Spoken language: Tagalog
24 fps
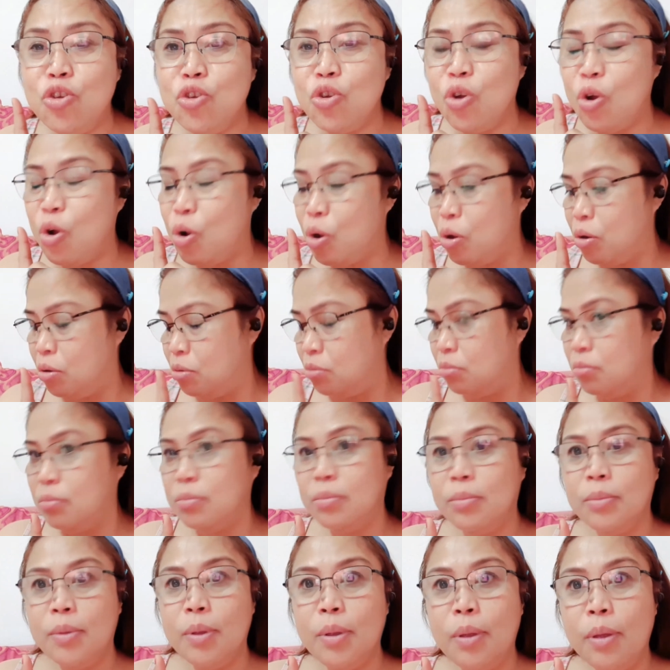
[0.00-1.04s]
nyo
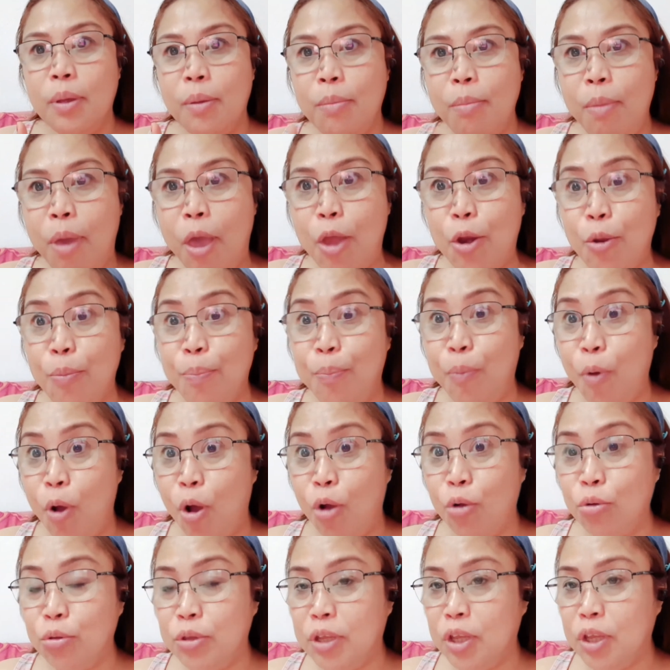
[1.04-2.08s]
meron po
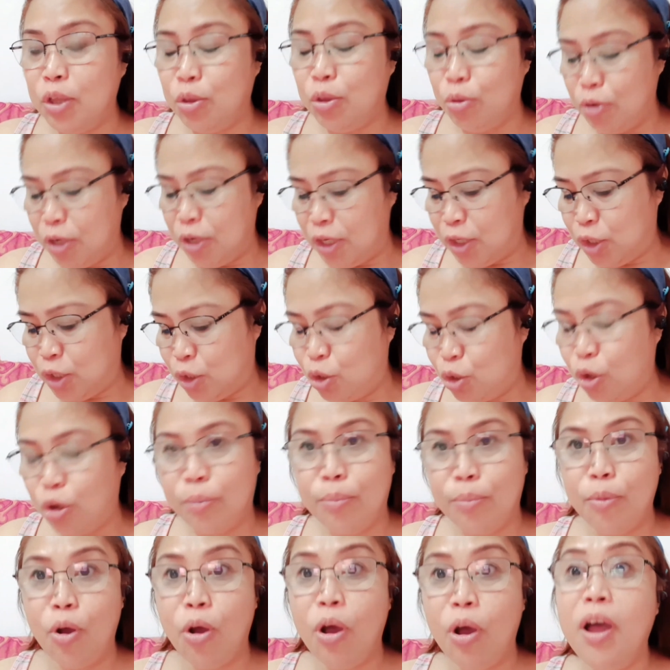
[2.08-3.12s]
ako ditong
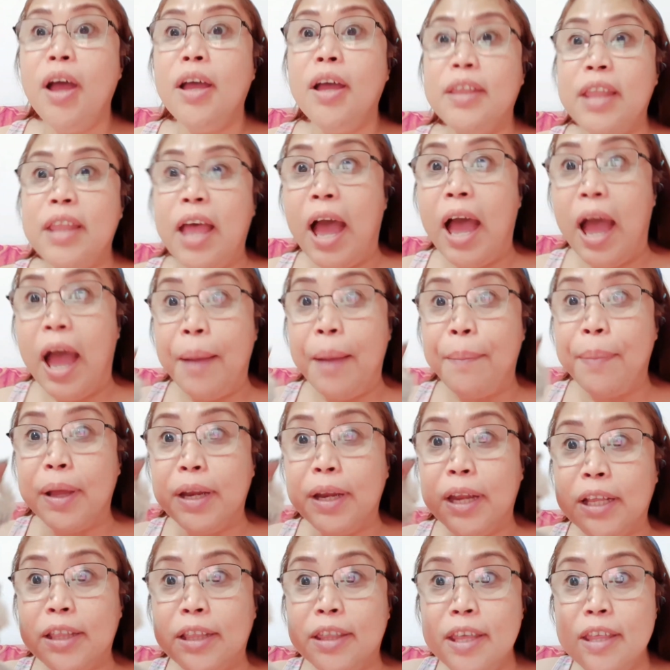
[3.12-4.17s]
istorbo na habang
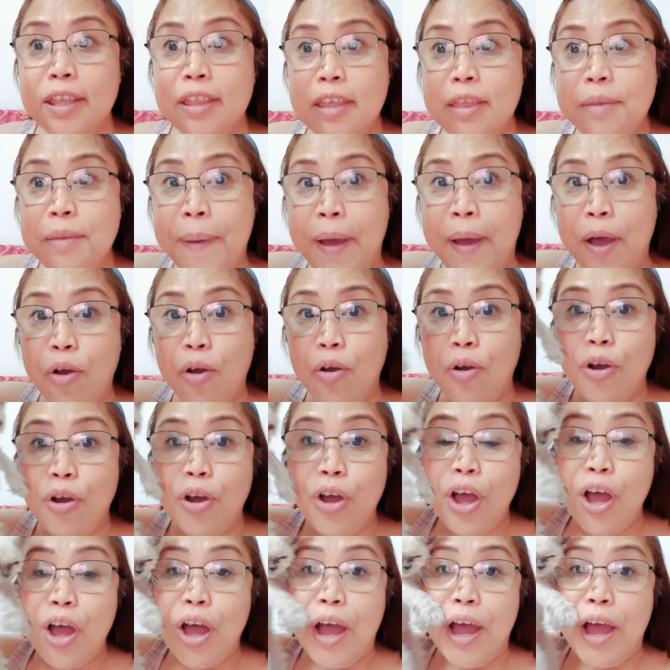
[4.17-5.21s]
nagdididi pa ako,
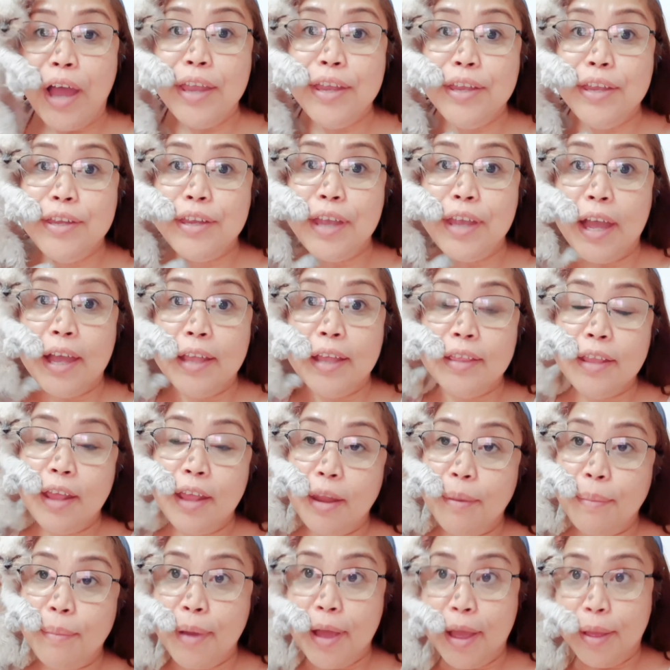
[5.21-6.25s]
ayan na
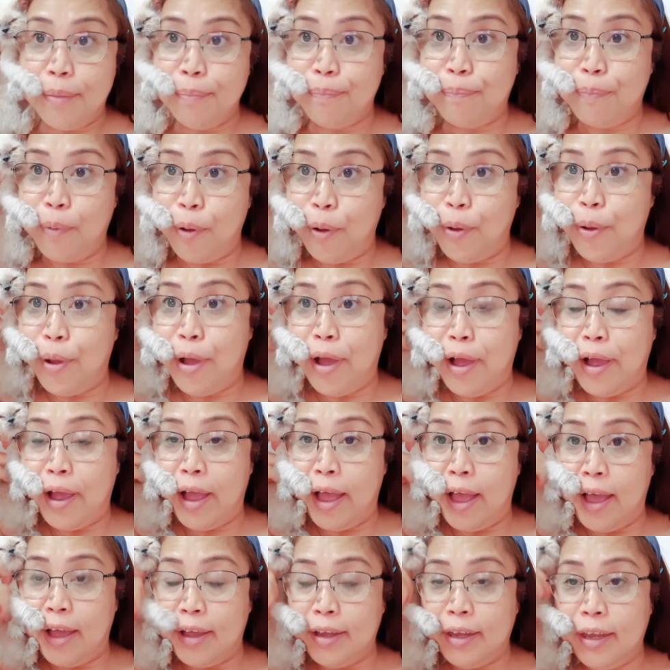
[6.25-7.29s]
naman po ang
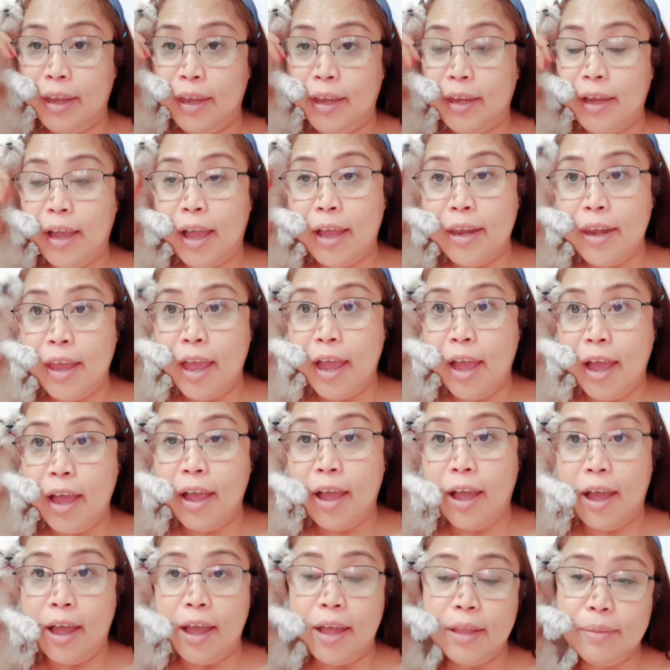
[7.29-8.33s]
aking anak
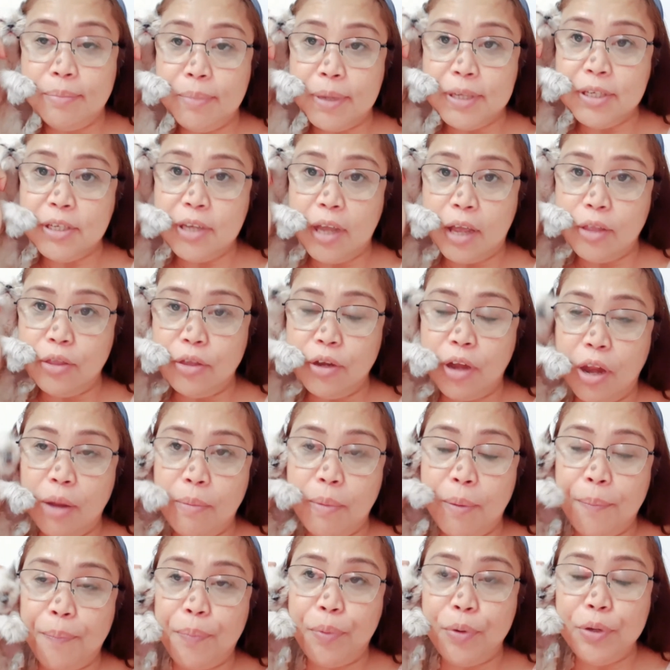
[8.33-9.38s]
at masyado na
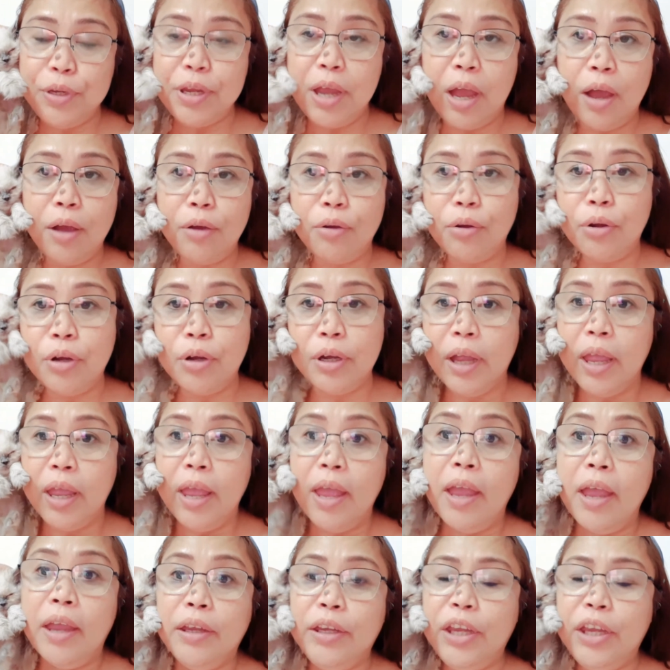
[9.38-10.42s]
naman po niya akong
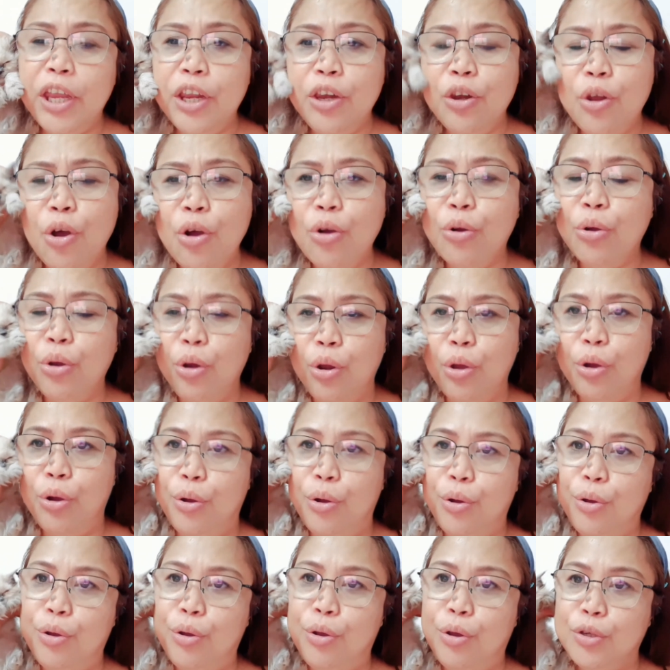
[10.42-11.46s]
ginugulo.
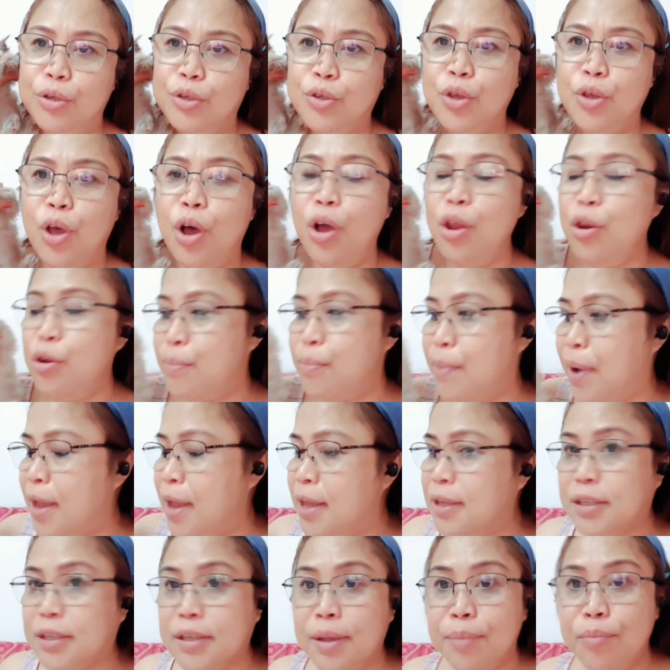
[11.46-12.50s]
So,
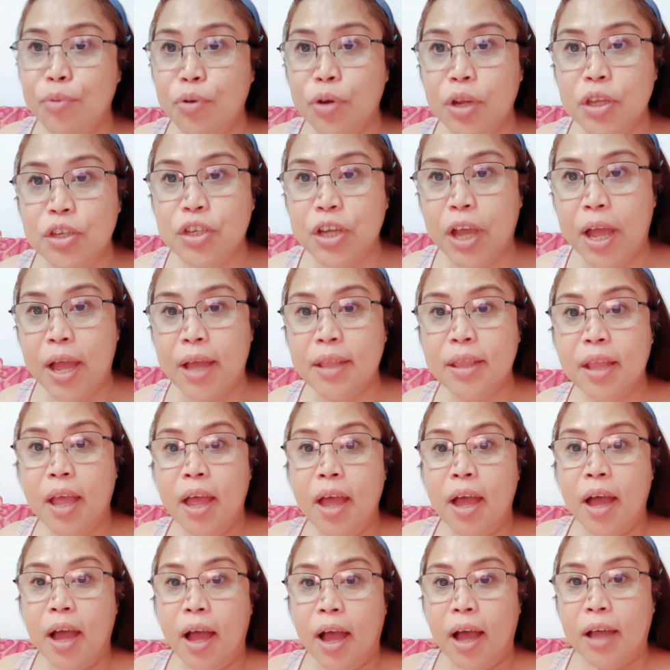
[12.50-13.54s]
lumayas ka muna dyan
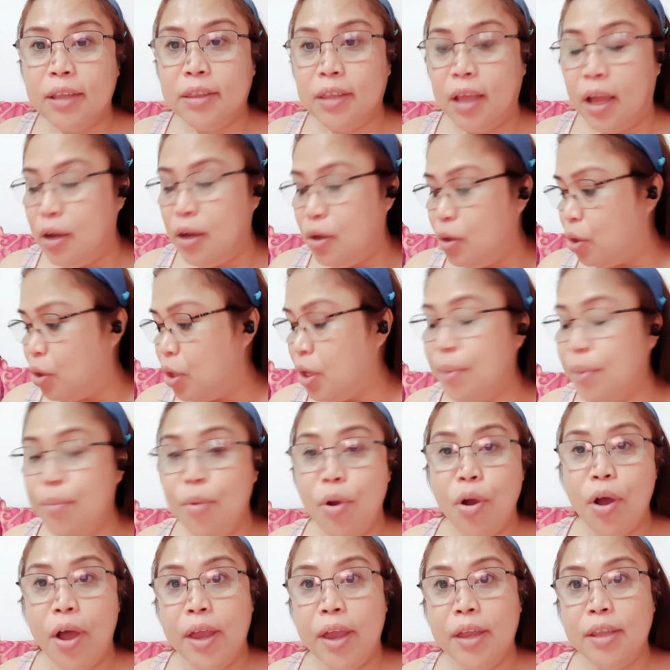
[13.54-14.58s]
at ang lola
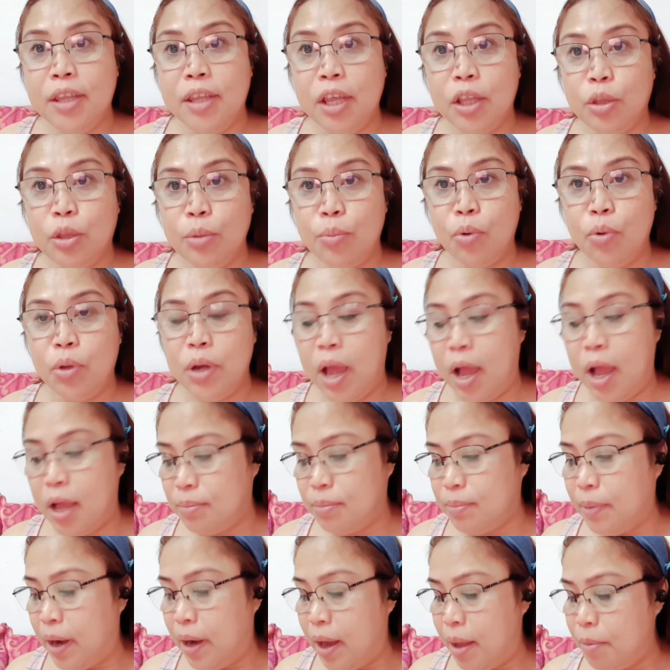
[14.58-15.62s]
mo ay dito muna at
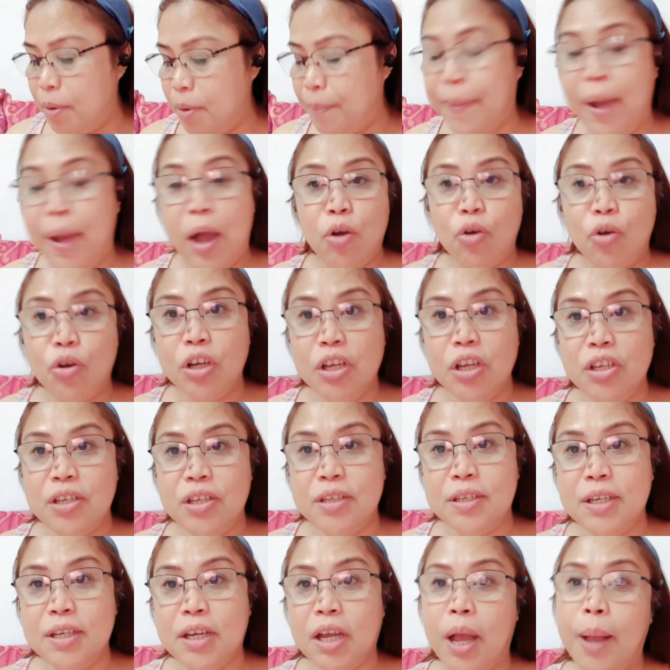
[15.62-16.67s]
marami pa akong
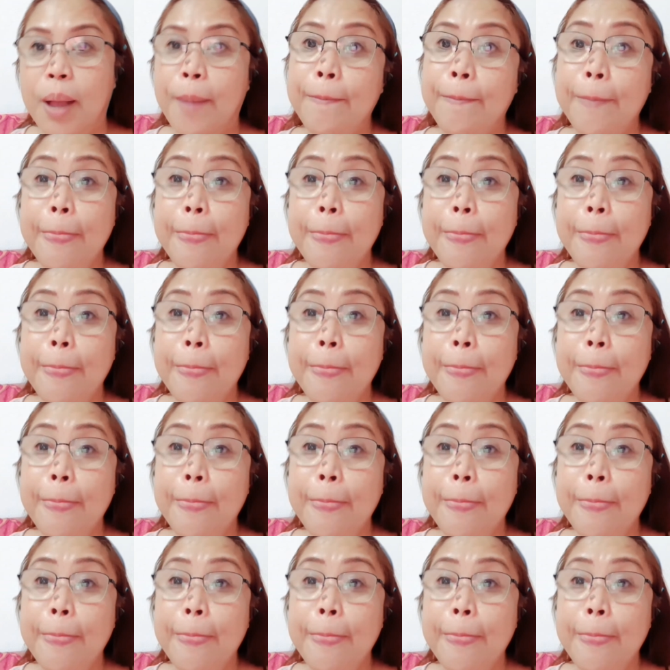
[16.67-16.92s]
ichichika.